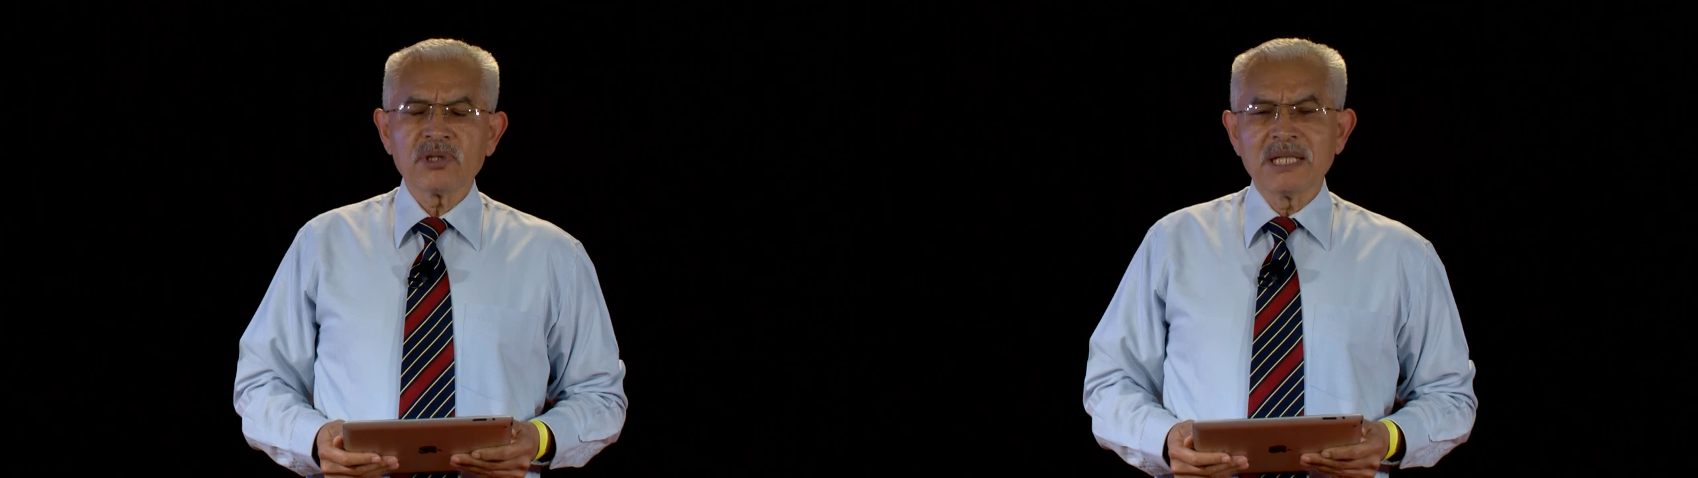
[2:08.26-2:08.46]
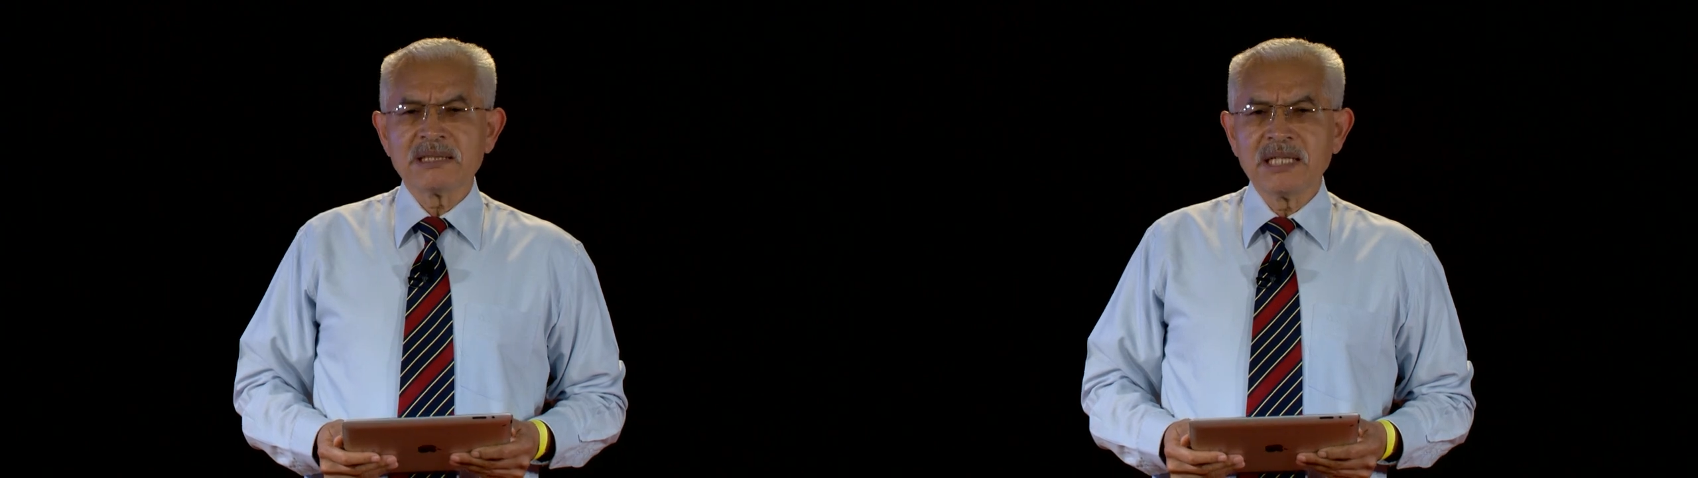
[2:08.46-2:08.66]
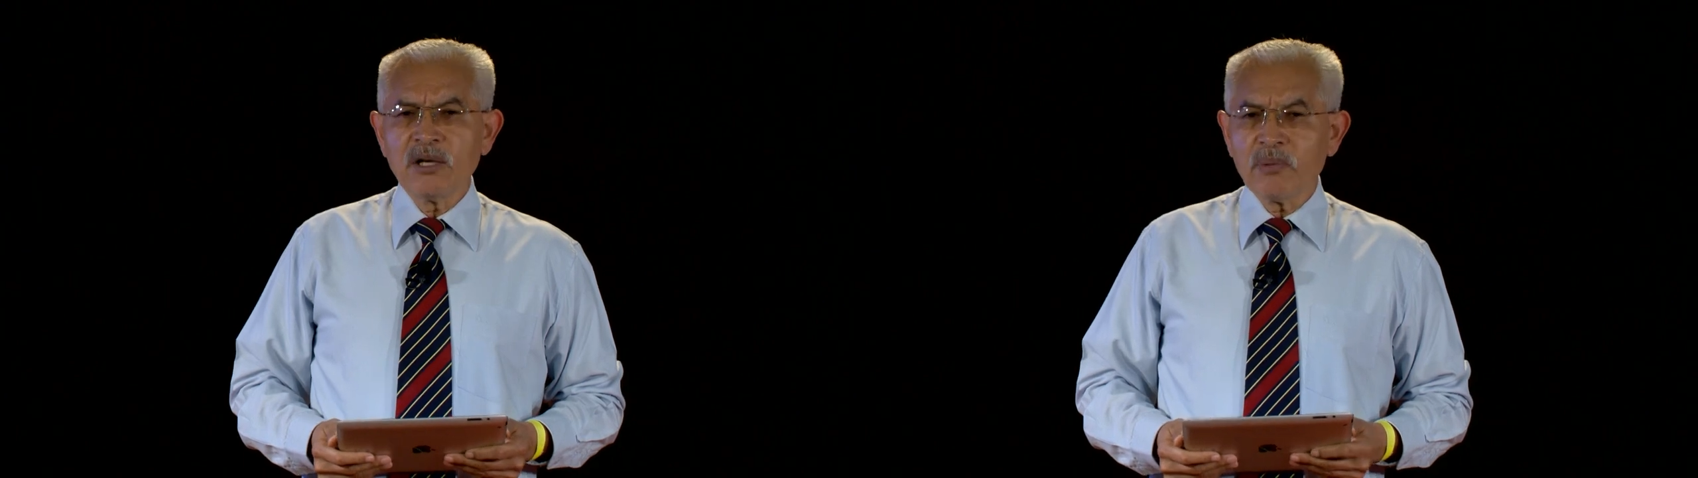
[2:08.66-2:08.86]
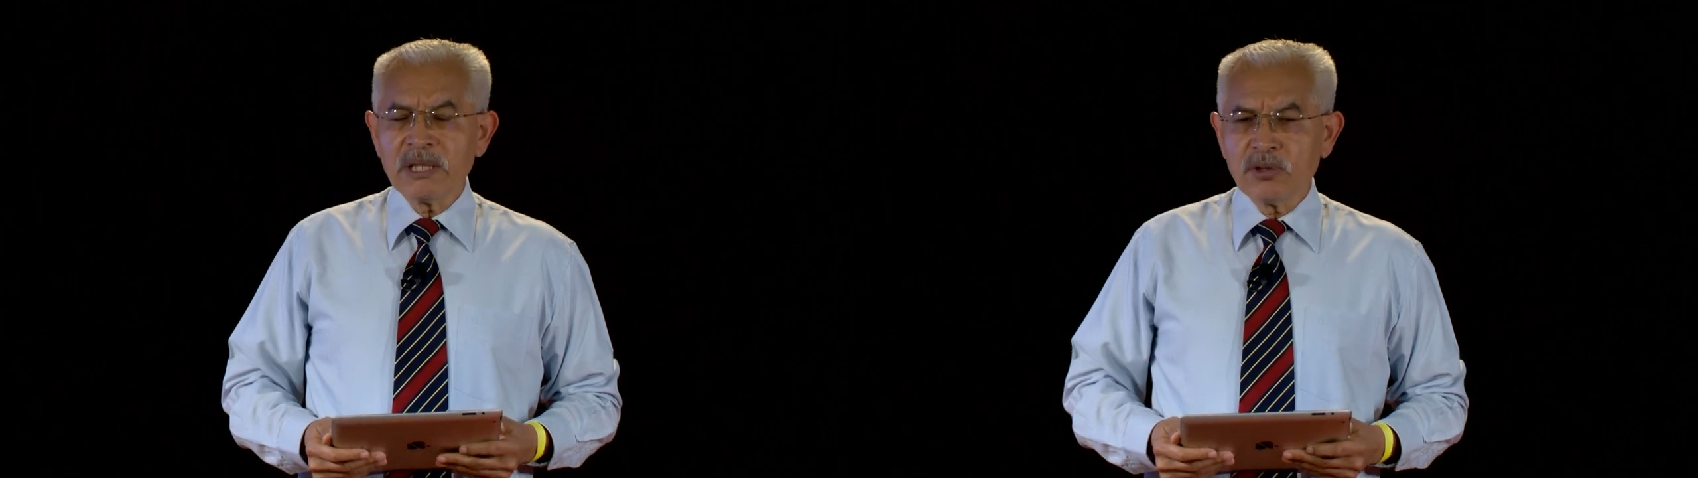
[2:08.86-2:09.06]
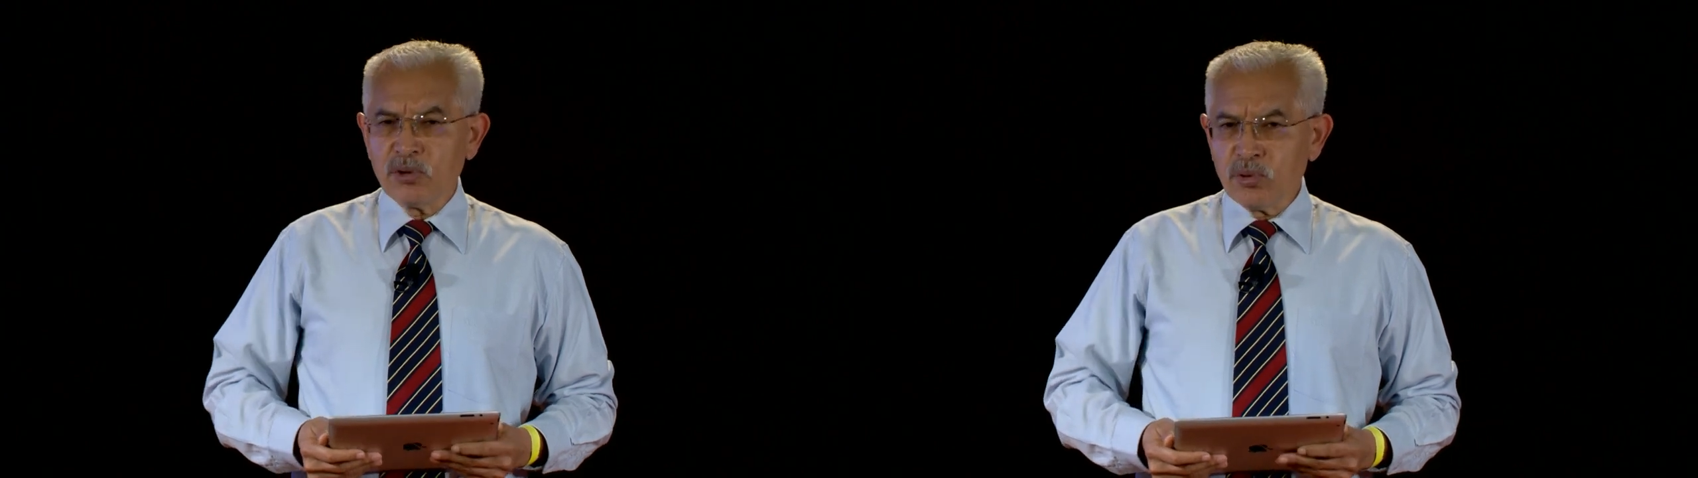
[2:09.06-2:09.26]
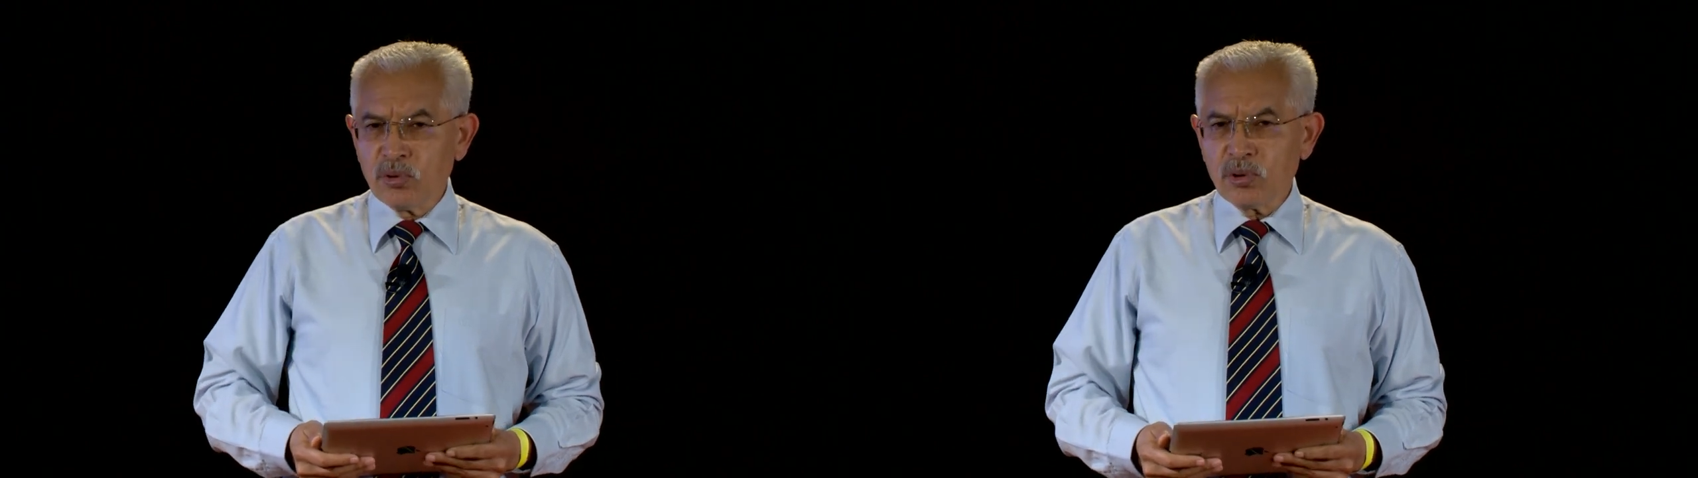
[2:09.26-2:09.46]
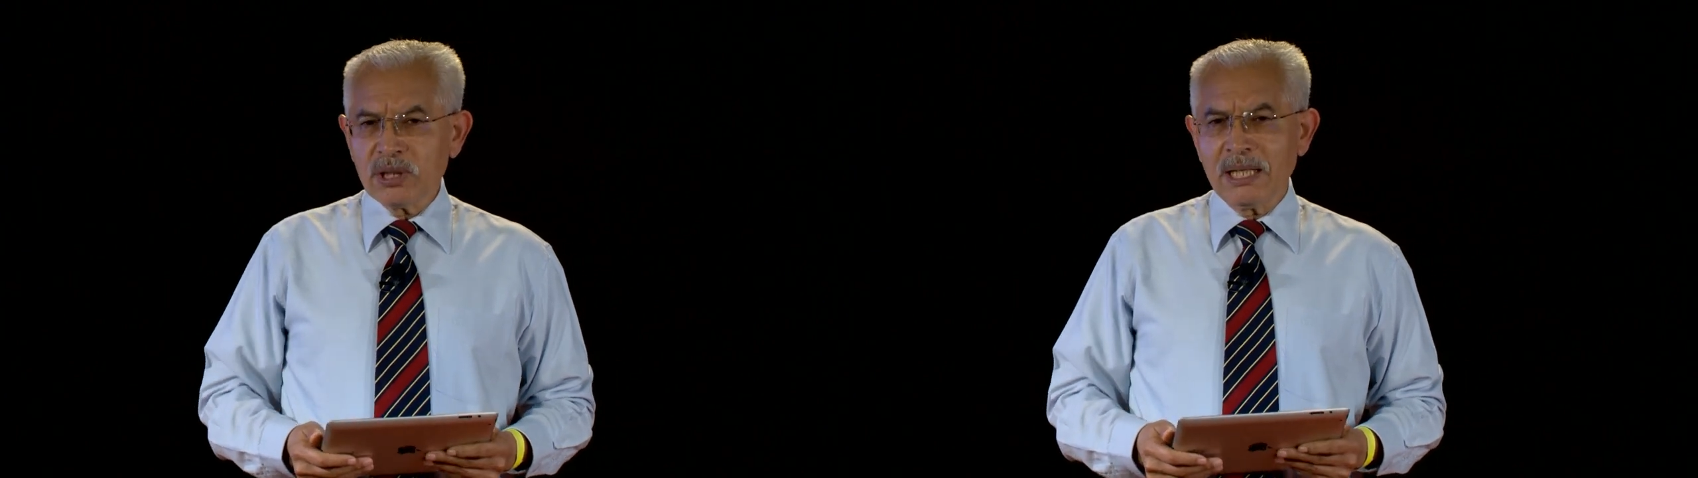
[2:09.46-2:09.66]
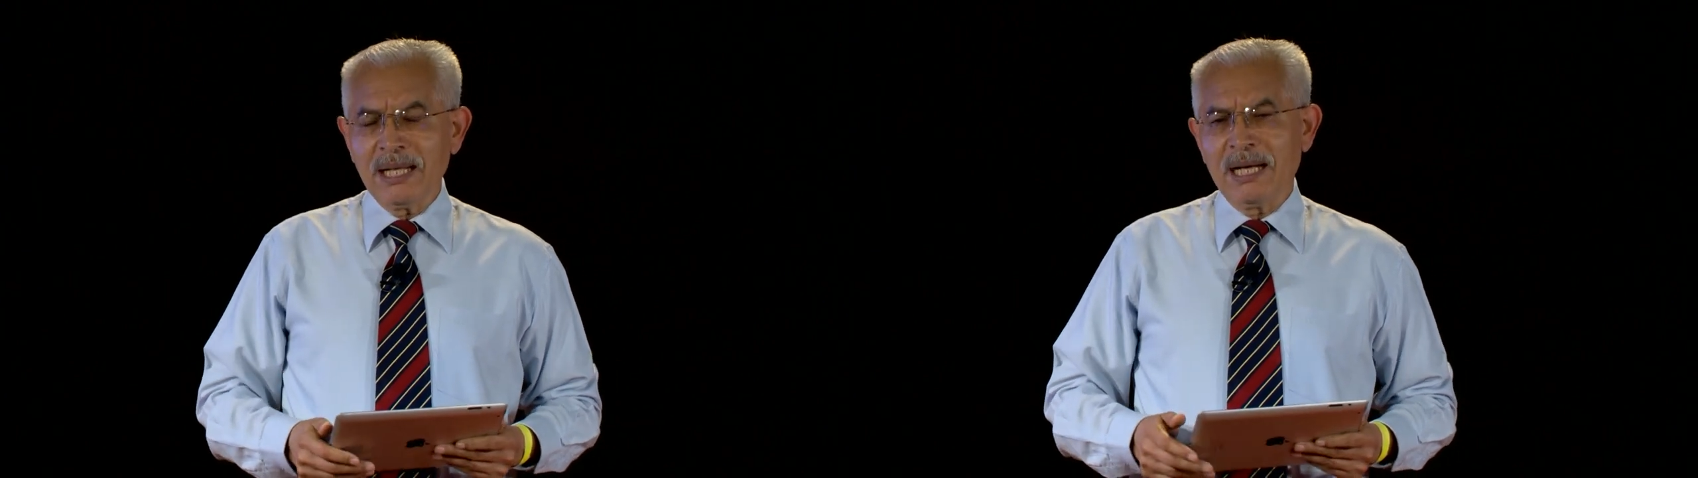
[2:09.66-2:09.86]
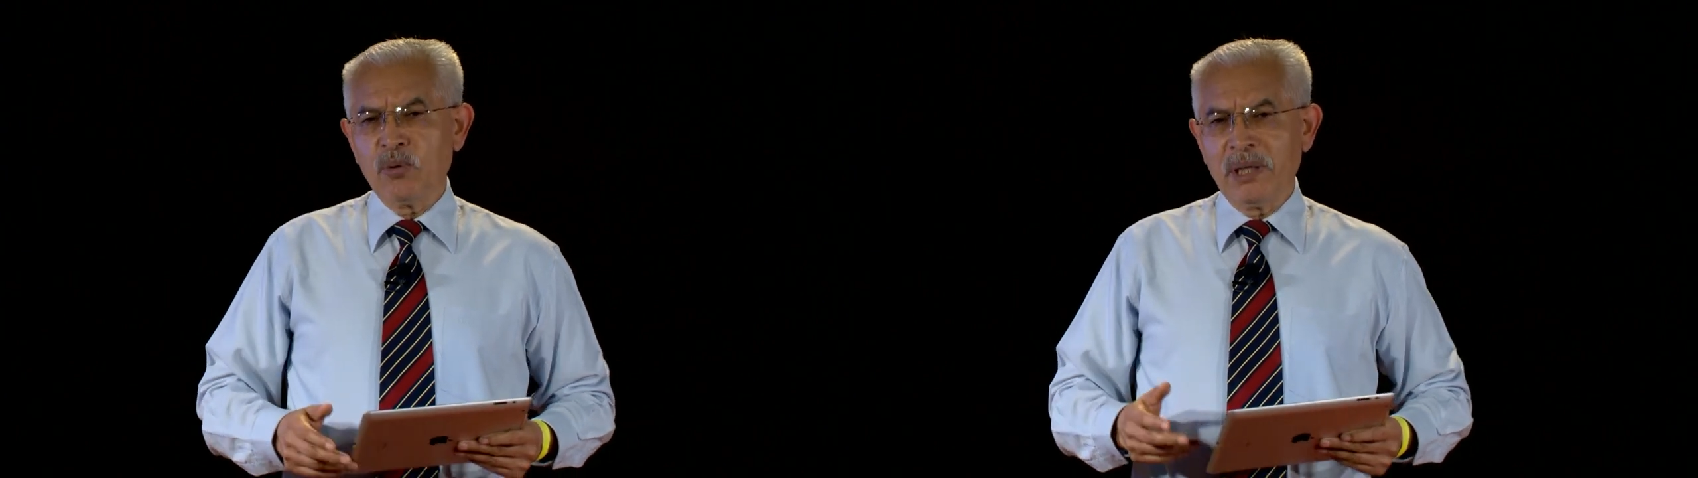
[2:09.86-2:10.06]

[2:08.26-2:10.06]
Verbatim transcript: del siglo XXI de la